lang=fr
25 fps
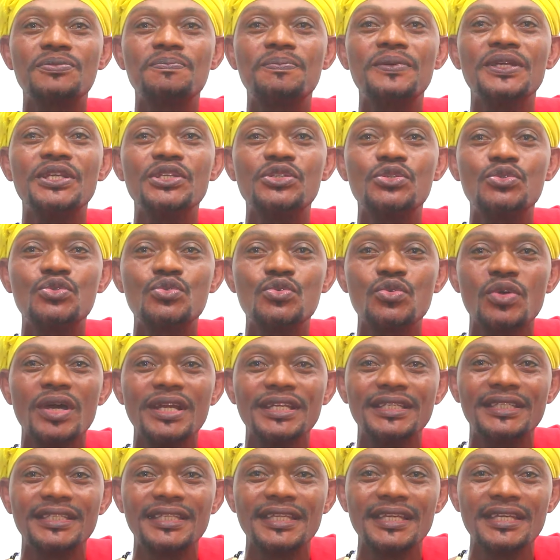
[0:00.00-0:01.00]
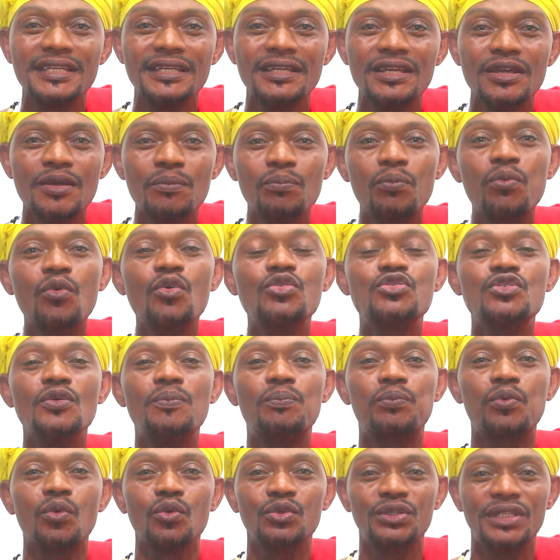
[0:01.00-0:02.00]
spiritualité pour se
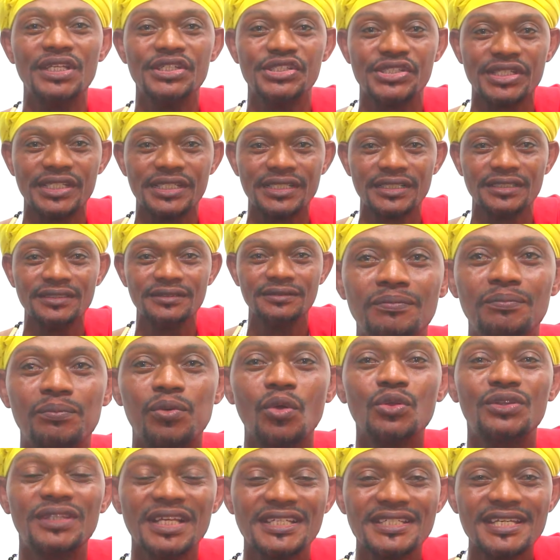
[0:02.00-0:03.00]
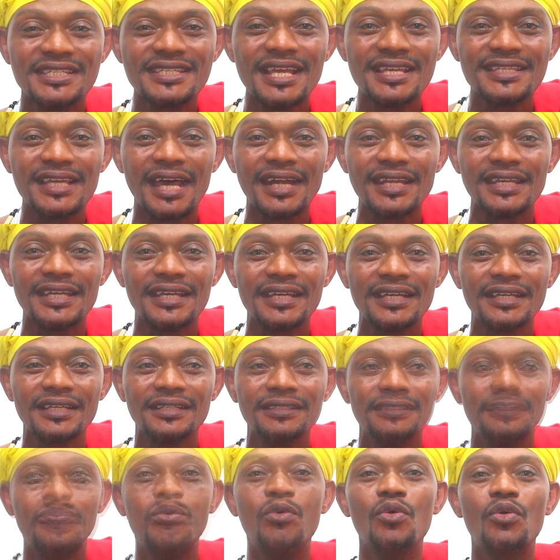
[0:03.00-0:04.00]
protéger, protéger ses arrières,
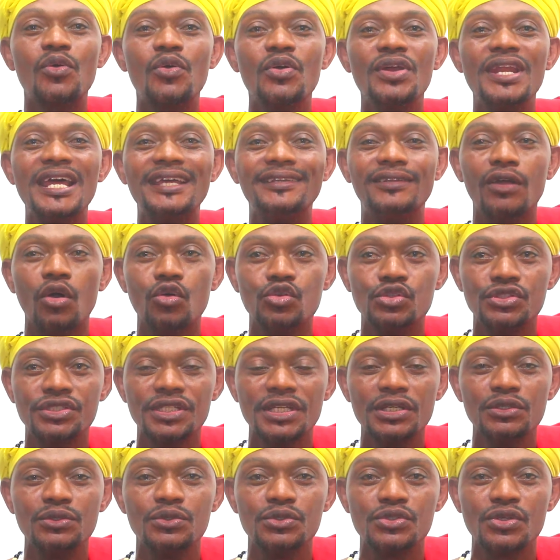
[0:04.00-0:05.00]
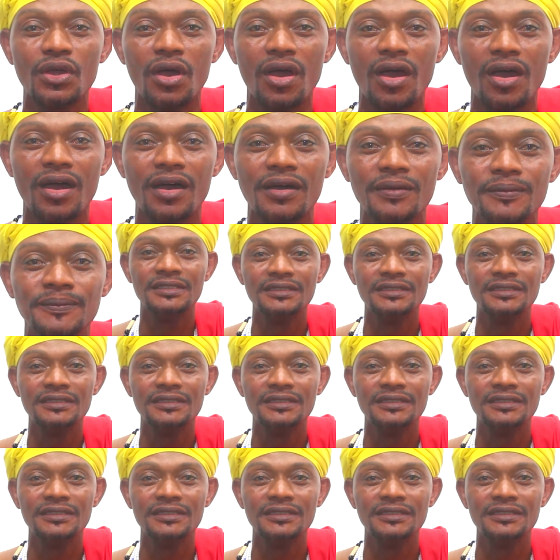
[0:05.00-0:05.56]
pour que les dangers du genre,